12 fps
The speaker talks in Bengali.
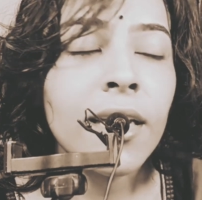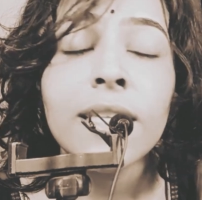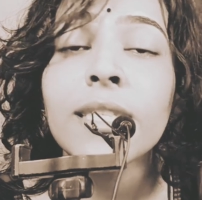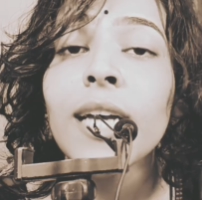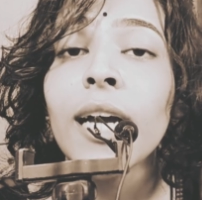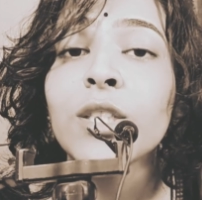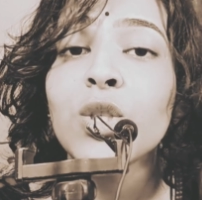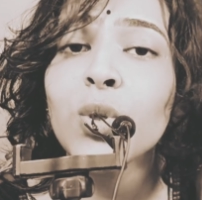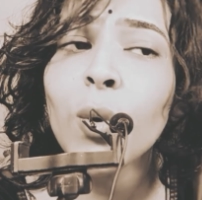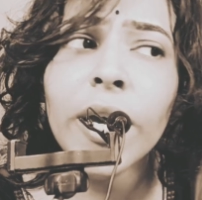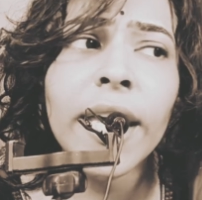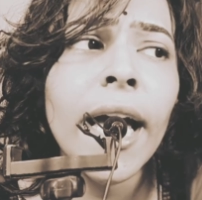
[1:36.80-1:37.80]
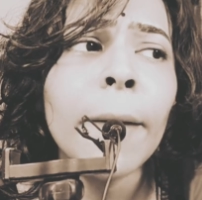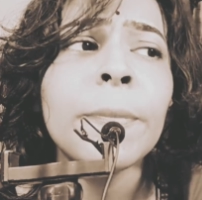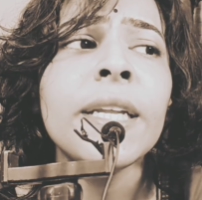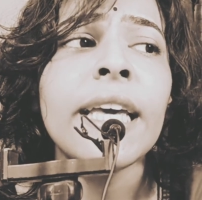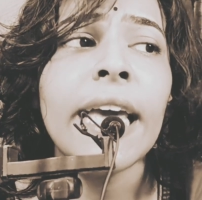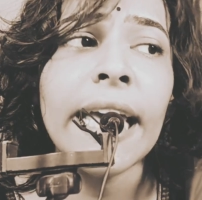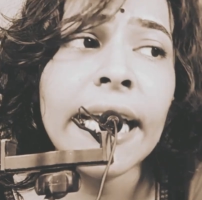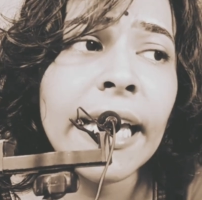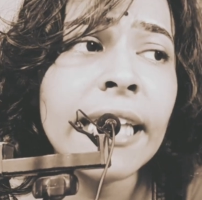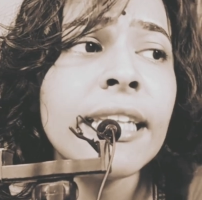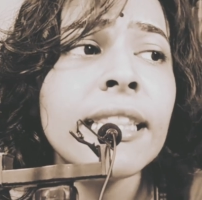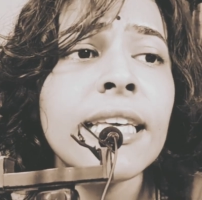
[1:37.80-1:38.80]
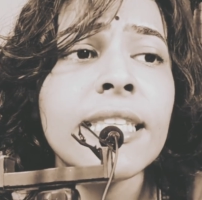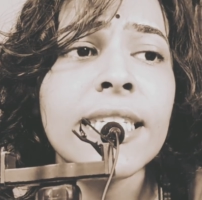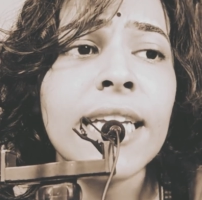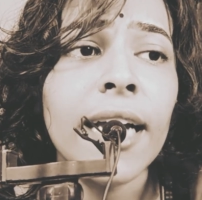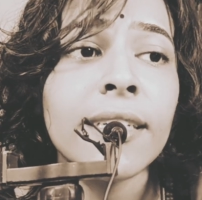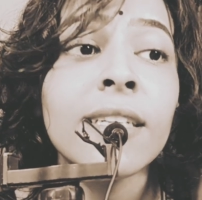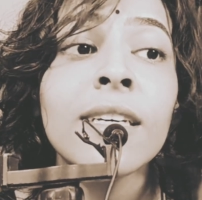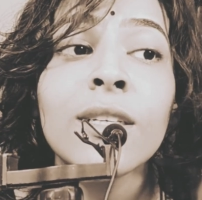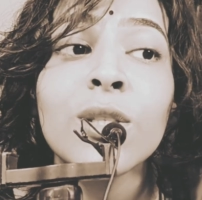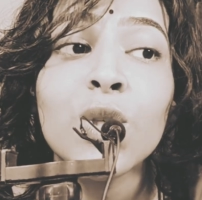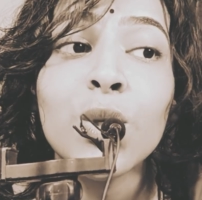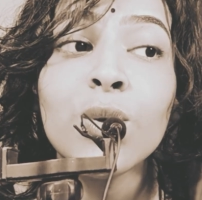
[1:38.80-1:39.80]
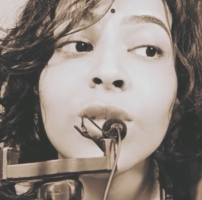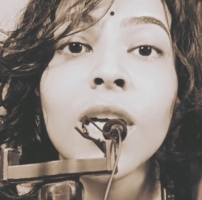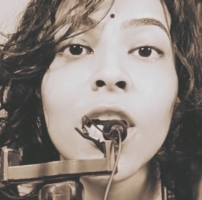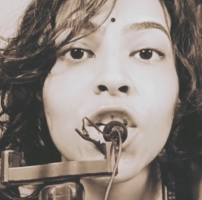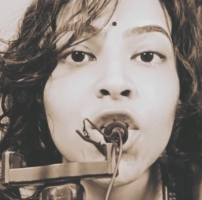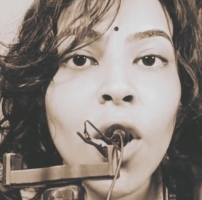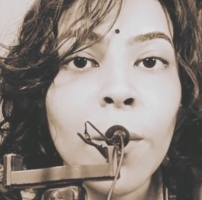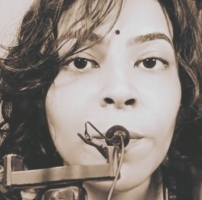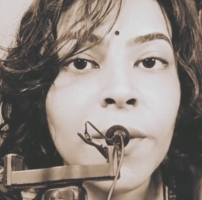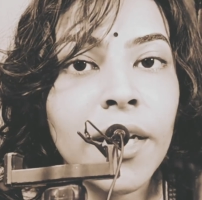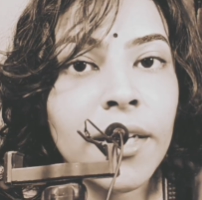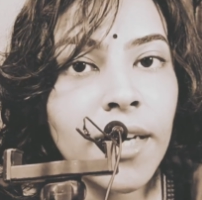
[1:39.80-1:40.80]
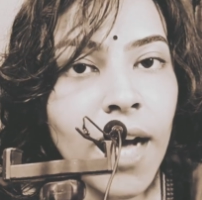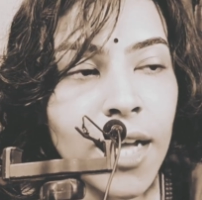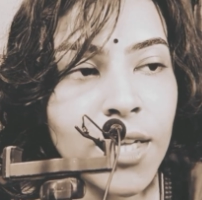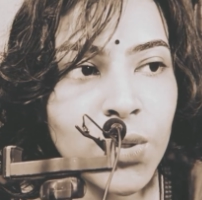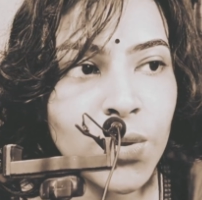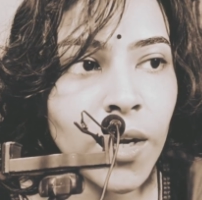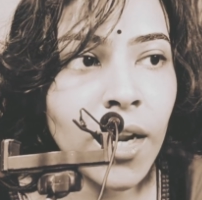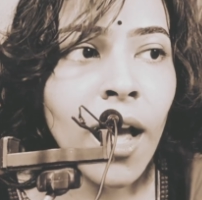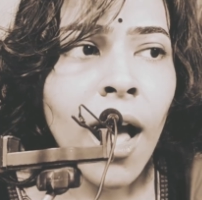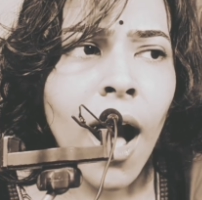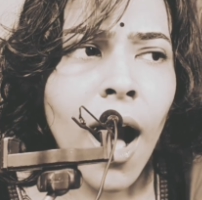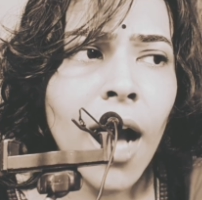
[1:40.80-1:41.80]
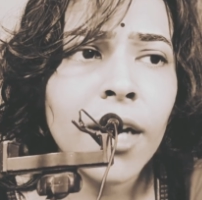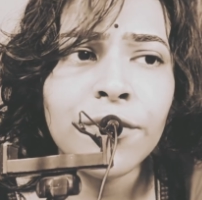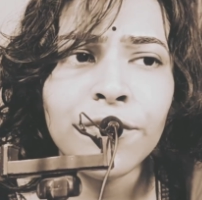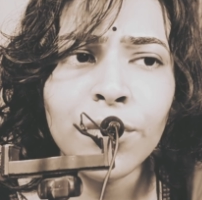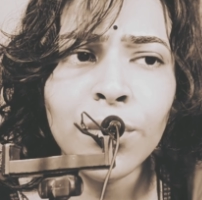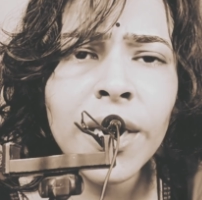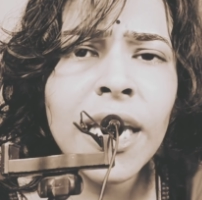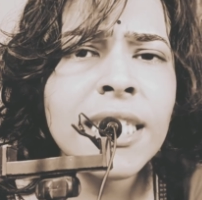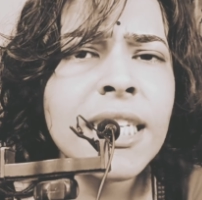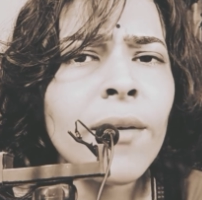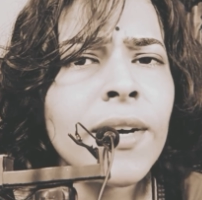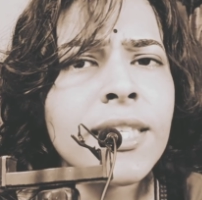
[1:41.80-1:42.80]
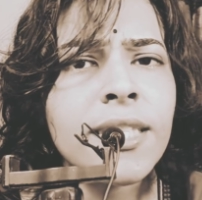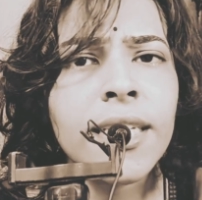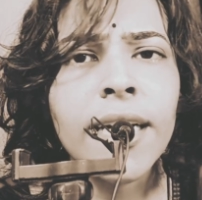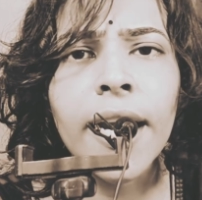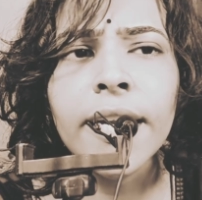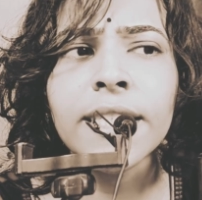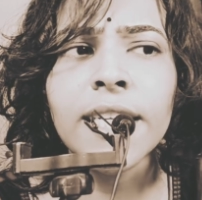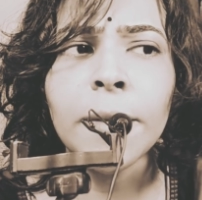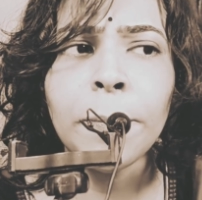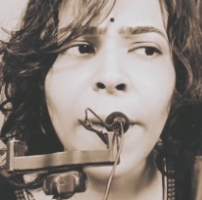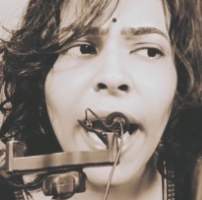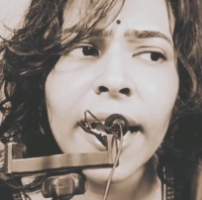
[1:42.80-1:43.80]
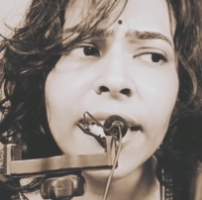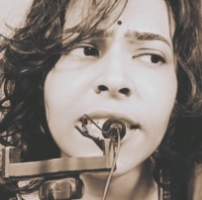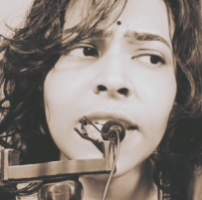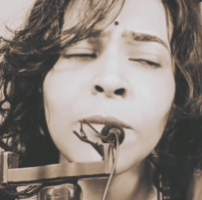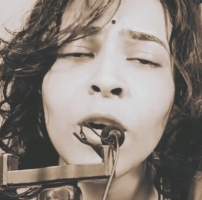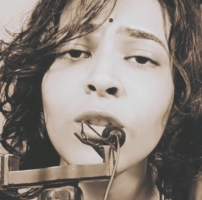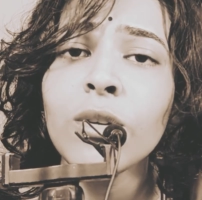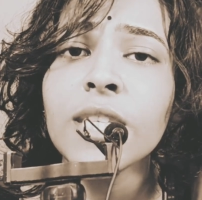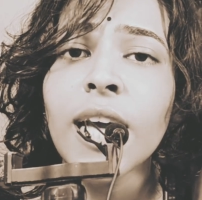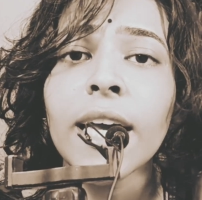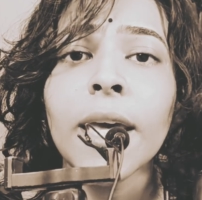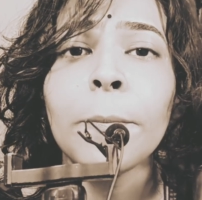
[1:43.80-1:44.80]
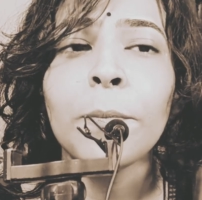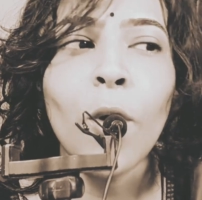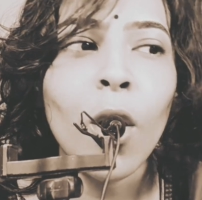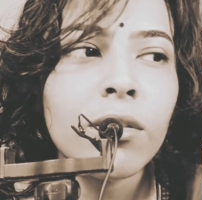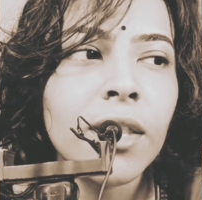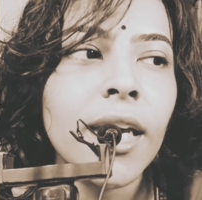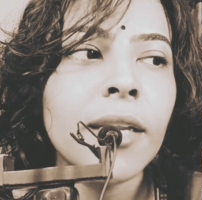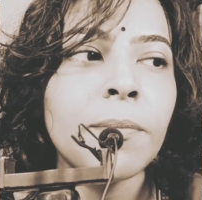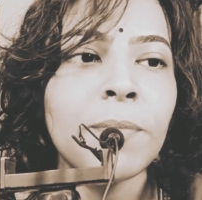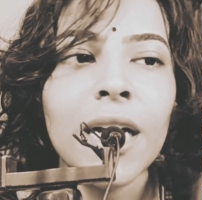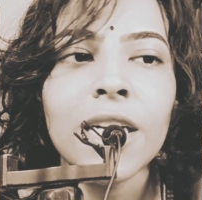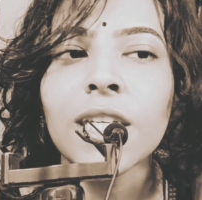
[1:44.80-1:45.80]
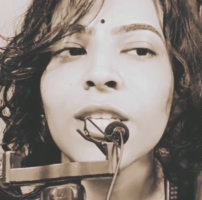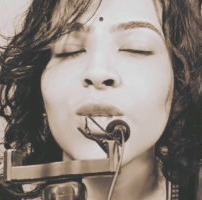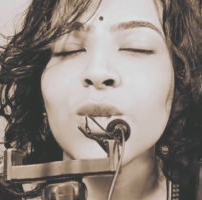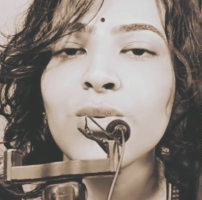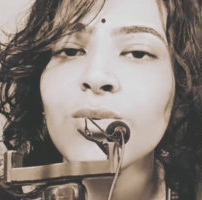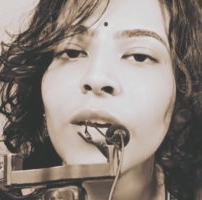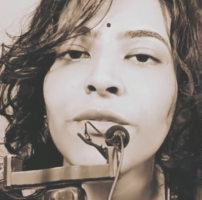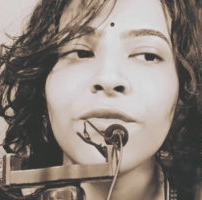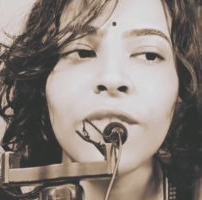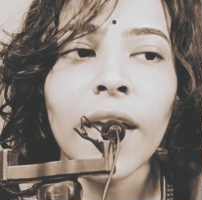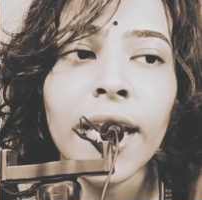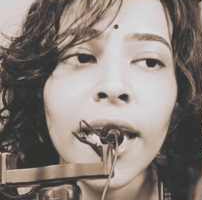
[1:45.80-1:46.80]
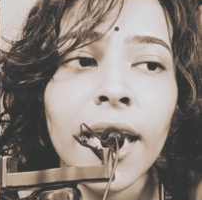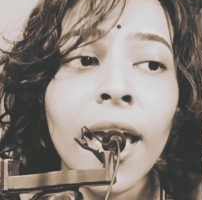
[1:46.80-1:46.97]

যার চোখে আপনি এঁকে দিতে চান ঝুটা স্বপ্নের কাজল আর ফুরিয়ে যাওয়া সিগারেটের প্যাকেটের মতো যাকে পথের পাশে ছুঁড়ে ফেলে